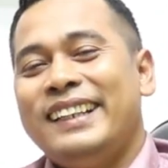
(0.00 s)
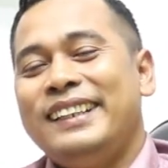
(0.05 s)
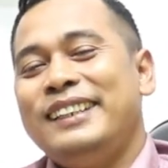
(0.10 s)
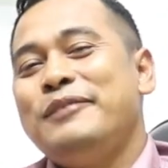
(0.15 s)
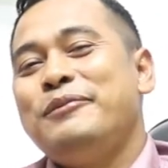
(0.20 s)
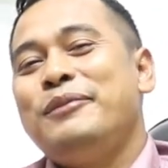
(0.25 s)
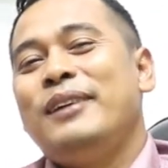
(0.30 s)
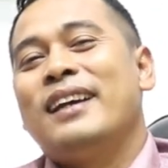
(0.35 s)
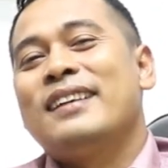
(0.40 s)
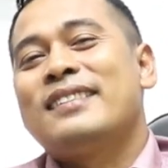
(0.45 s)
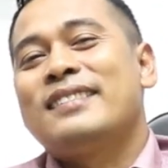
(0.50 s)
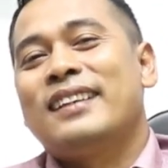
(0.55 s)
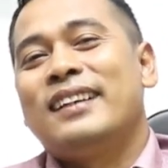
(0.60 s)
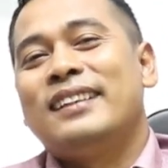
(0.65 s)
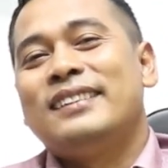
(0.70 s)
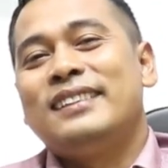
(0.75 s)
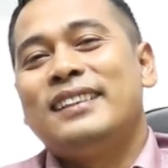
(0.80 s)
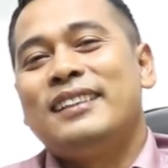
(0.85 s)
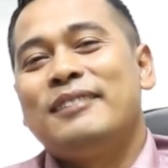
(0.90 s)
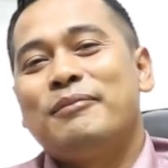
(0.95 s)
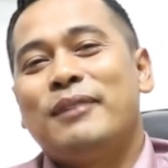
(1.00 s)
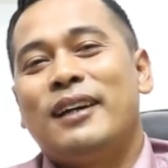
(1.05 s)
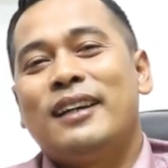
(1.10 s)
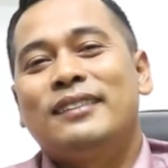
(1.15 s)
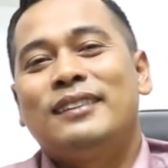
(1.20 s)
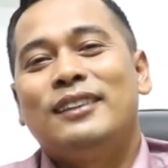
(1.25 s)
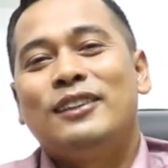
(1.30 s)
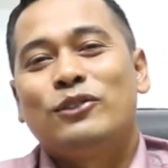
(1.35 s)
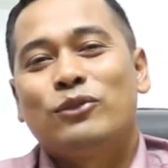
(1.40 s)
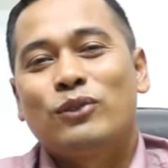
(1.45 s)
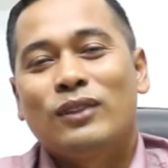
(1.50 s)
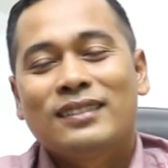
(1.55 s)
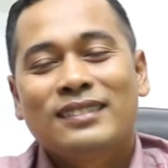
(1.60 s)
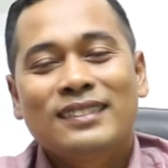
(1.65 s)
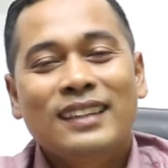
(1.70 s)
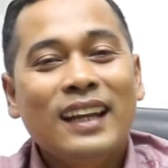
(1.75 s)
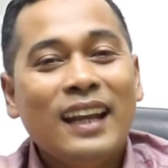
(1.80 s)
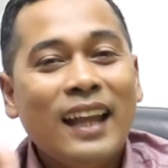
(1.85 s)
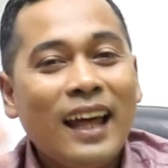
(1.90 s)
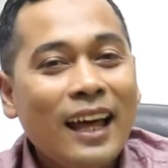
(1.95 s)
ini biasanya mahasiswa
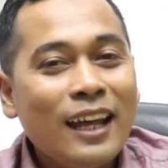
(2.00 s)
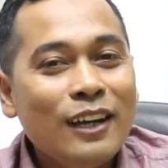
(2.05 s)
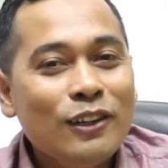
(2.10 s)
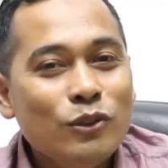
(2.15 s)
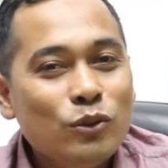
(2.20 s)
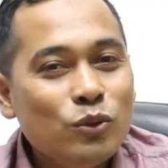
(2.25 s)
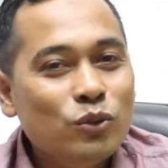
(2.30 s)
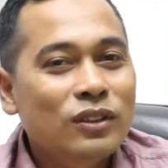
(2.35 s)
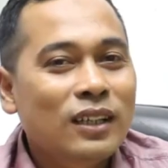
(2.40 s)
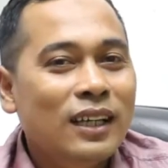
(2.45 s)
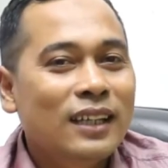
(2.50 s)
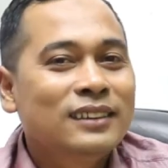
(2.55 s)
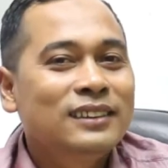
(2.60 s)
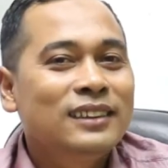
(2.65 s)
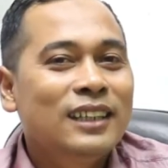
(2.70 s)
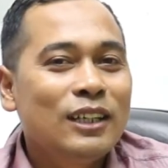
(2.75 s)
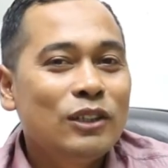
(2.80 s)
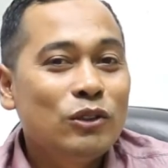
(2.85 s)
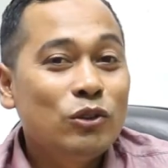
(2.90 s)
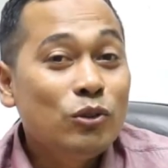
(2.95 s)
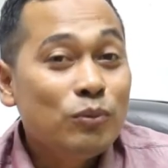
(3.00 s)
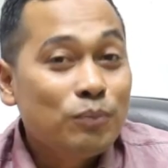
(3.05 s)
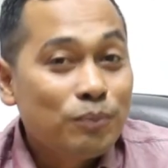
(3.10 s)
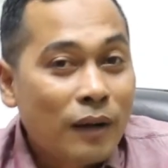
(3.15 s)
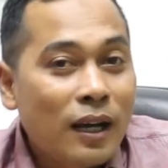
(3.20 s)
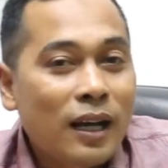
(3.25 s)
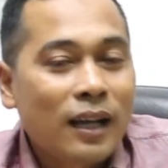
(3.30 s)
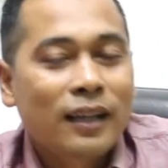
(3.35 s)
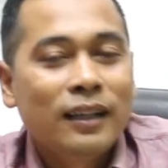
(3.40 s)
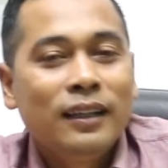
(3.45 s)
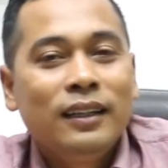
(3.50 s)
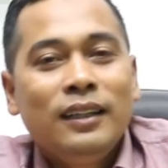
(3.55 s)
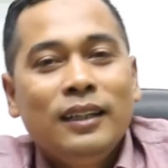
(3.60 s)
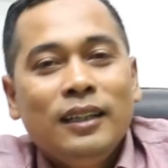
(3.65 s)
selalu saja lupa